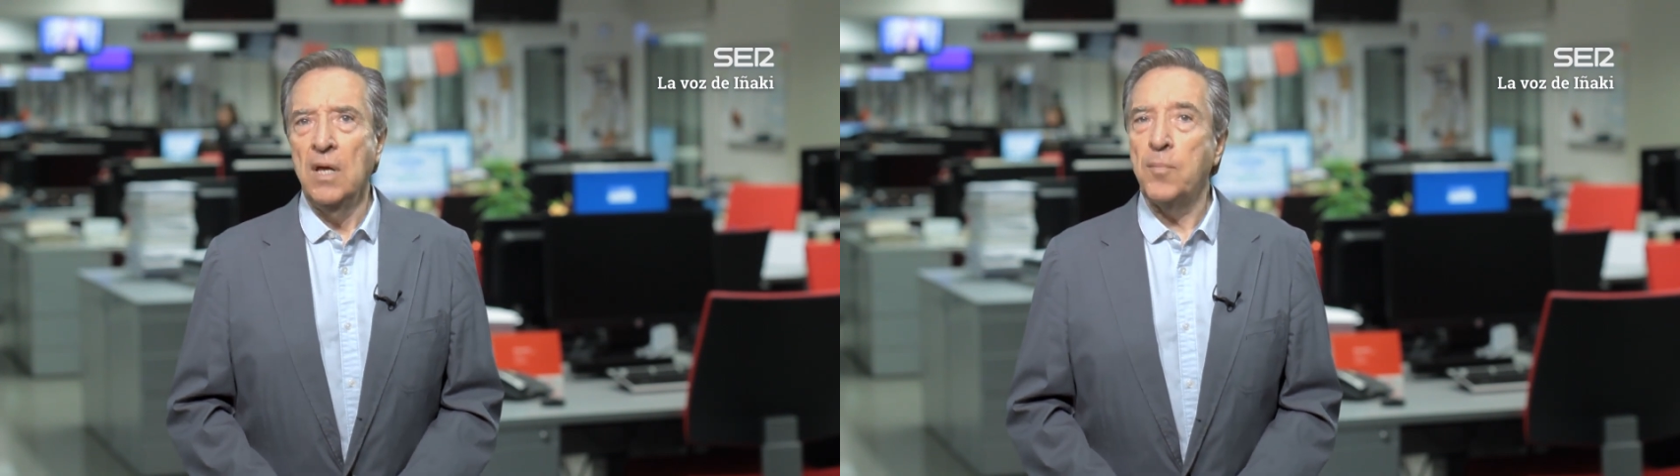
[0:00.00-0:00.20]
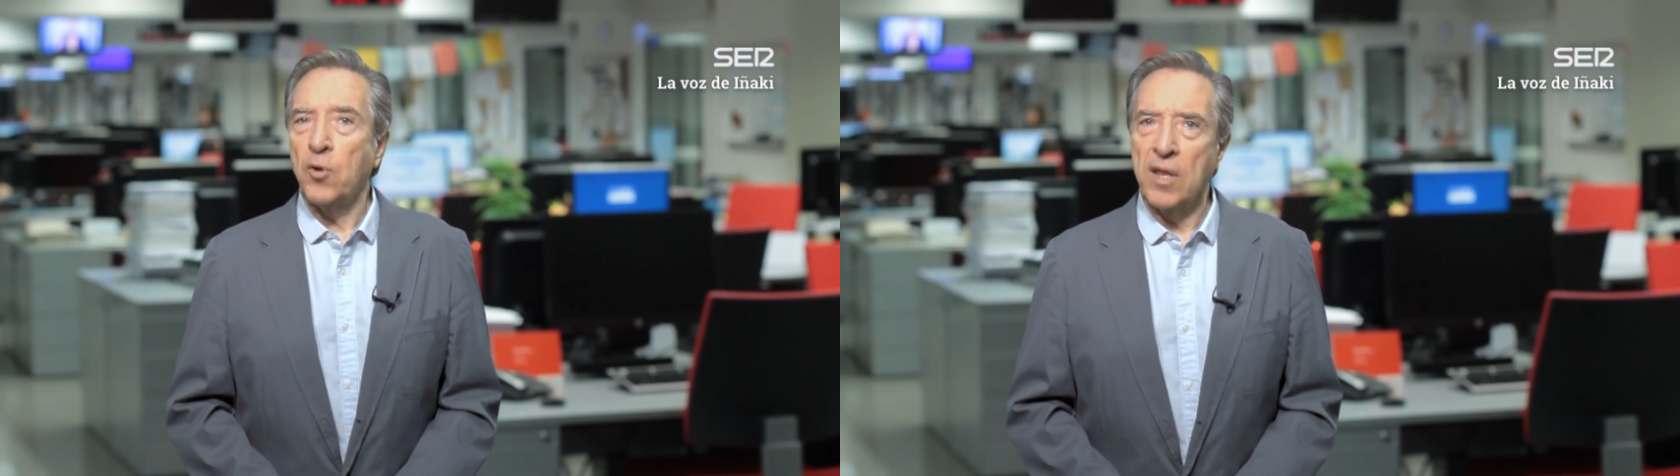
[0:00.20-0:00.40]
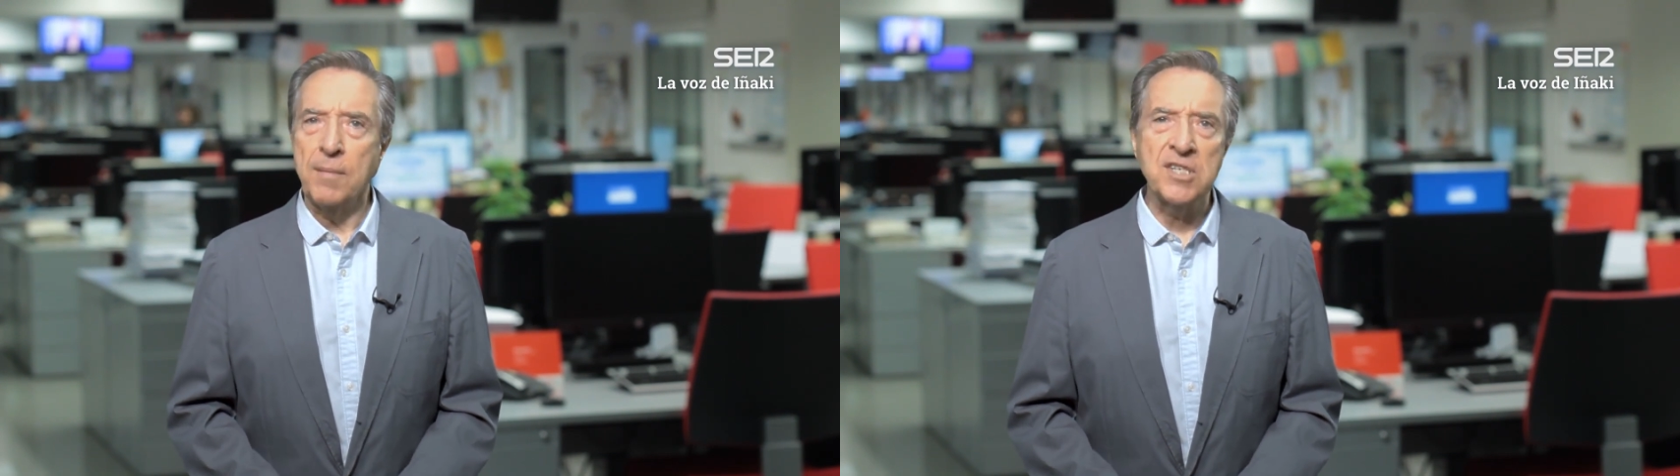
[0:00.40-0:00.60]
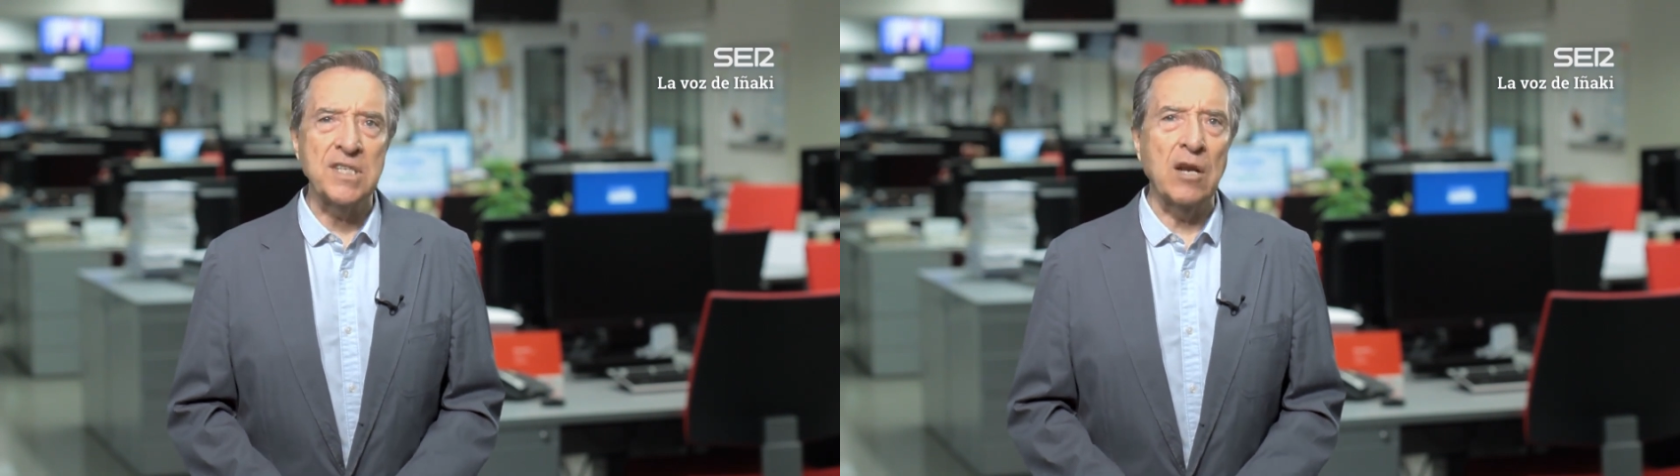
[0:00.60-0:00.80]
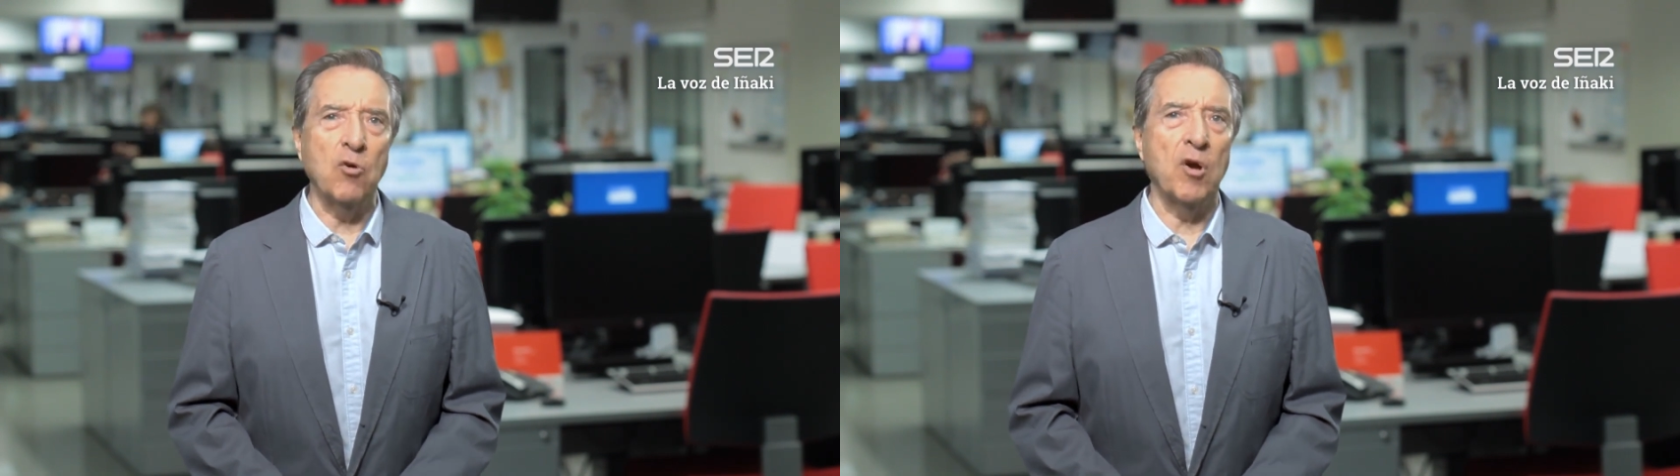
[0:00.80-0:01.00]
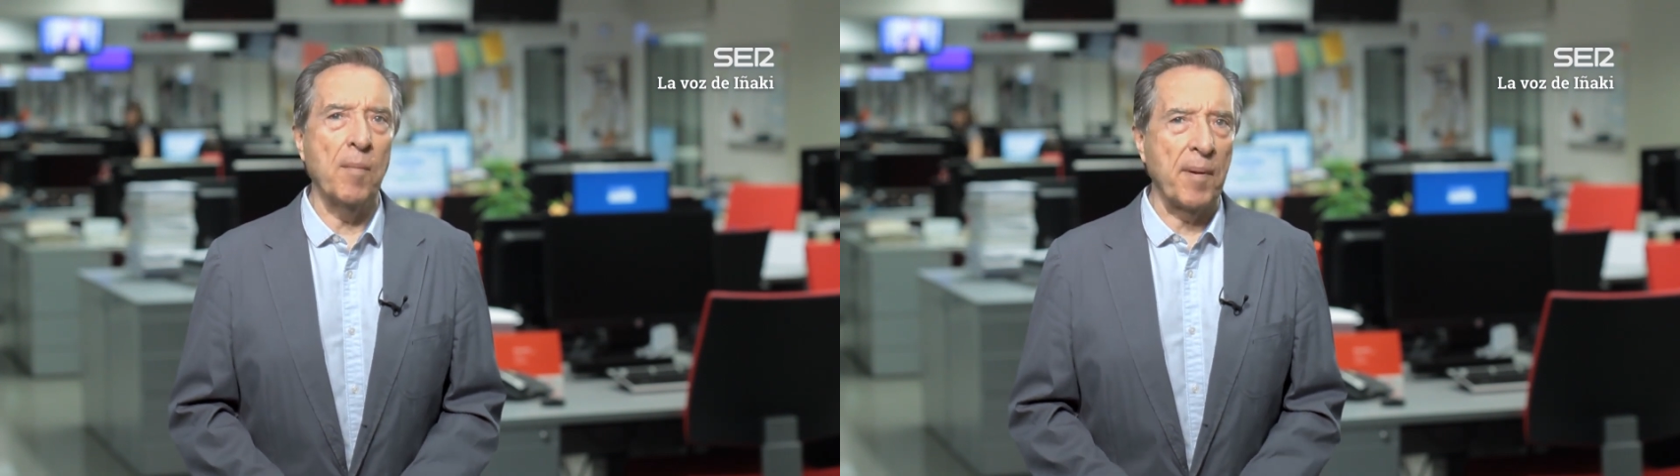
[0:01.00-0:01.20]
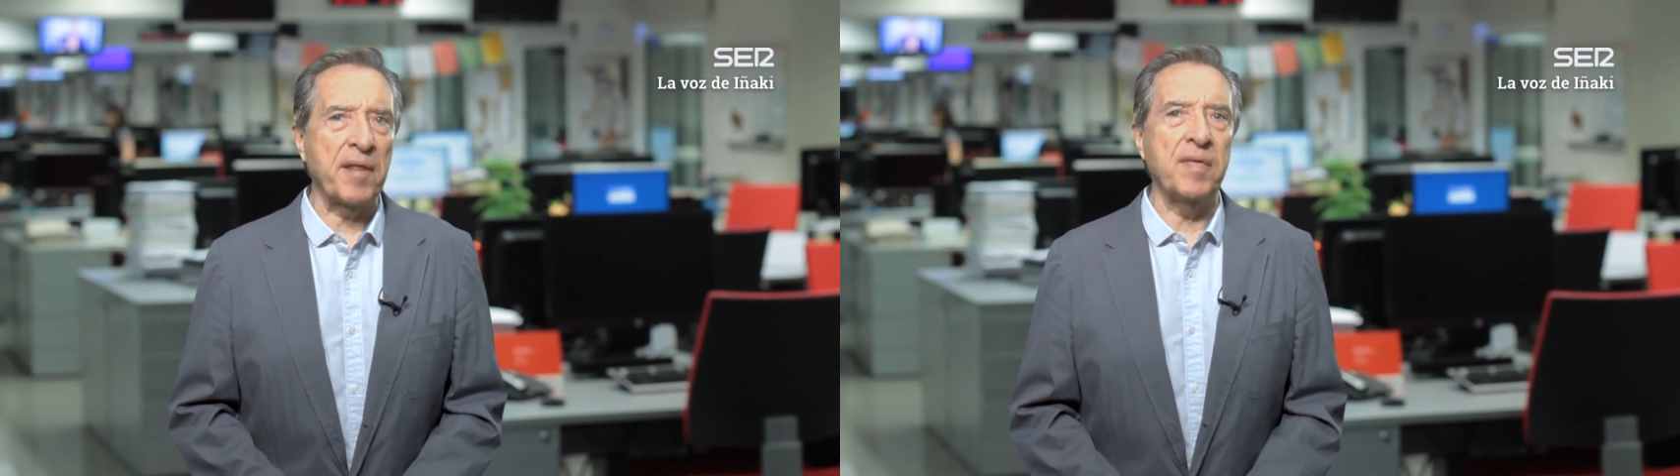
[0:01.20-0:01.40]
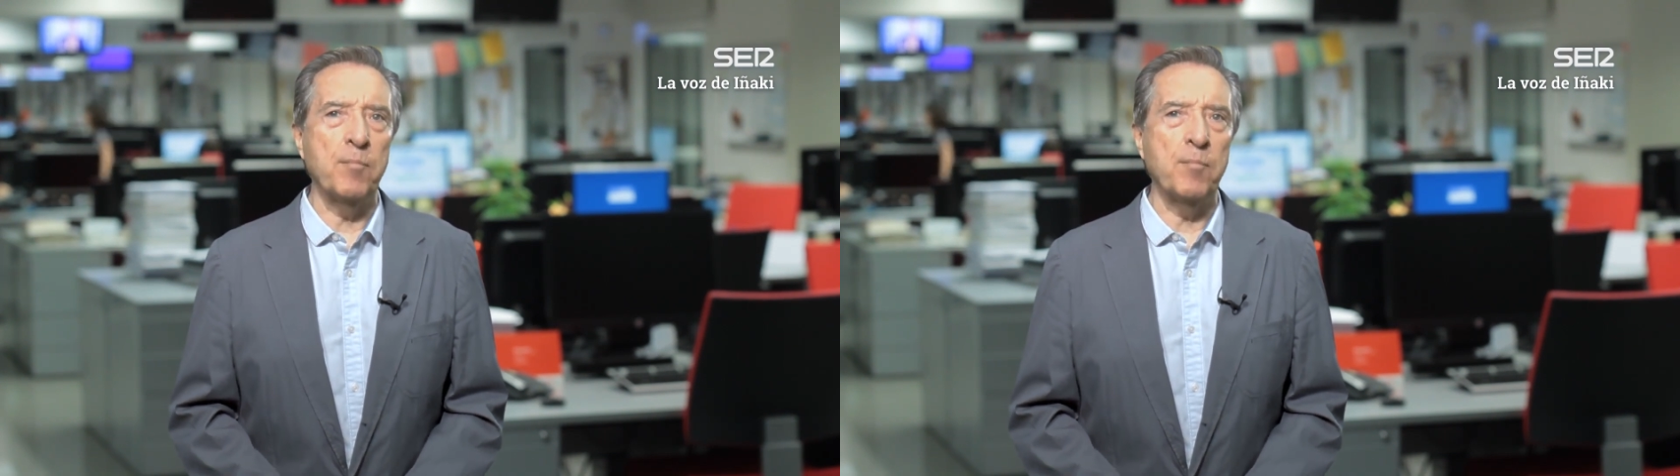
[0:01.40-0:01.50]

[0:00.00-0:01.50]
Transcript: Y porque además, y algo que me parece